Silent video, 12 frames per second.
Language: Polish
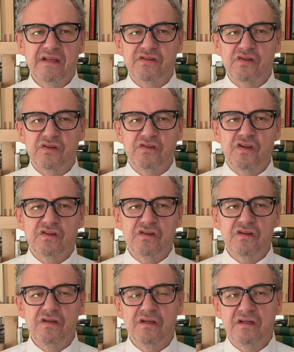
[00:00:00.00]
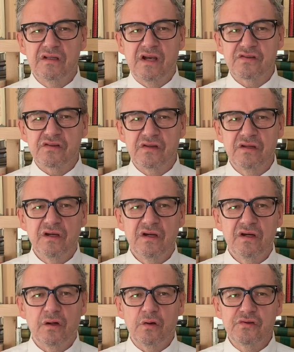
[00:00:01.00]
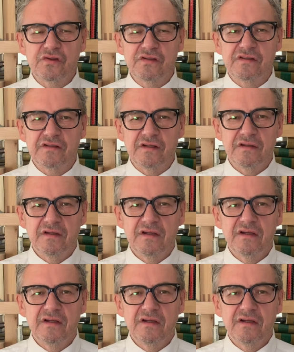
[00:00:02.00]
naszych dzieci i naszej ojczyzny.